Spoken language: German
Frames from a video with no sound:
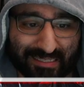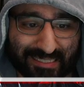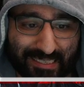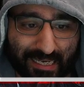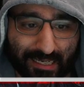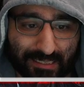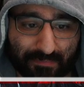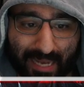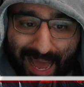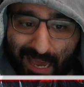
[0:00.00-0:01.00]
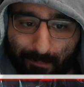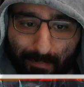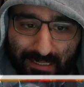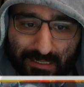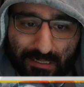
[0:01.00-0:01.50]
Silas mit Hard
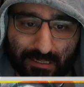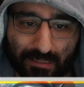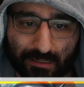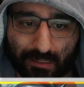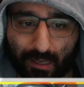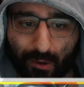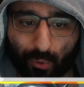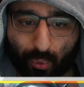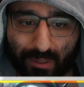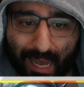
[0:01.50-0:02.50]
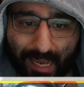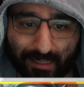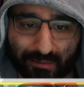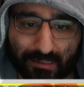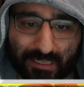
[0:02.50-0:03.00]
Mass CC und
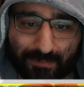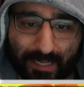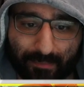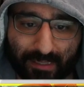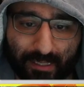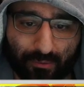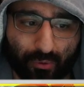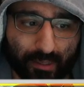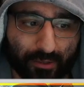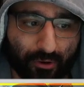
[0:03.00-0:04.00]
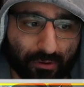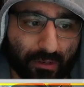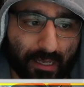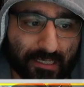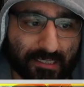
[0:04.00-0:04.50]
andere, die sich mit einem Heal umbringen können,
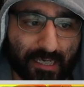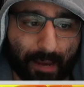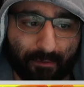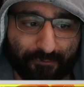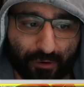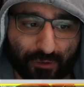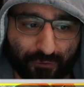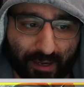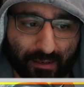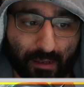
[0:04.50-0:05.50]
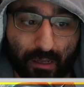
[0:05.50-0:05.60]
sind aber völlig fein.